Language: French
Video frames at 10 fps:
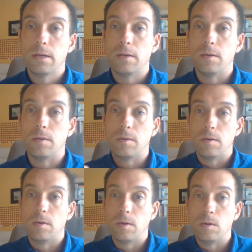
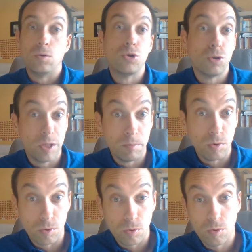le jeu des
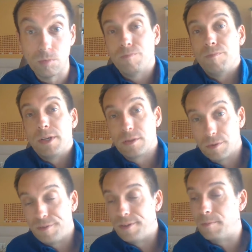1000 euros, parce que
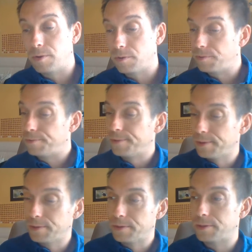évidemment
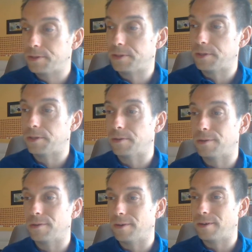c'est
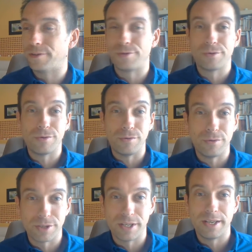un jeu de
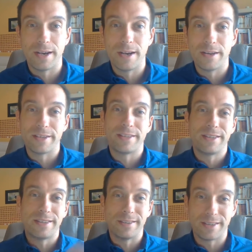culture générale et
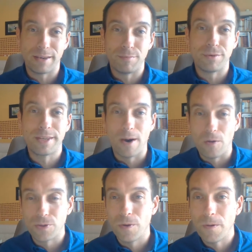qui, qui a plus de
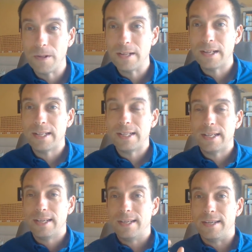40 ans.
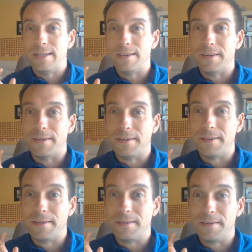
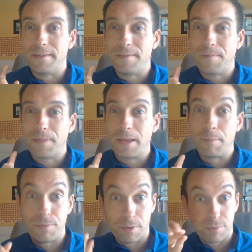Euh, et
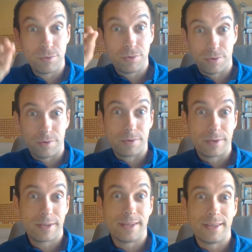puis en plus, euh,
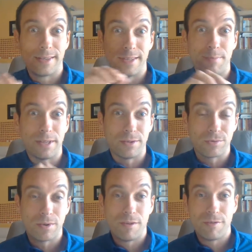qui se déplace dans
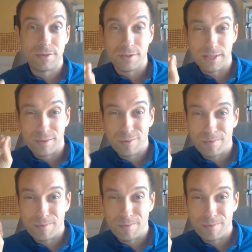toute la France dans des